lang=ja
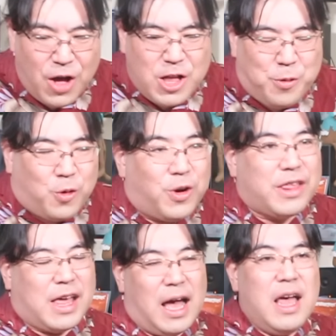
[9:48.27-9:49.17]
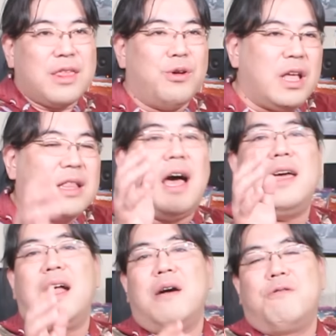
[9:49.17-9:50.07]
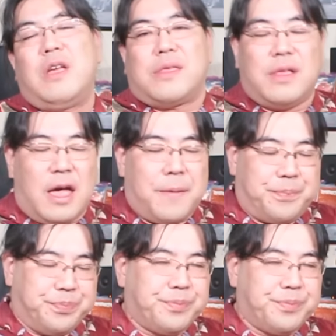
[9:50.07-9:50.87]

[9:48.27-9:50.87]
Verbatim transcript: でもこれさ、そのね、対談をですね、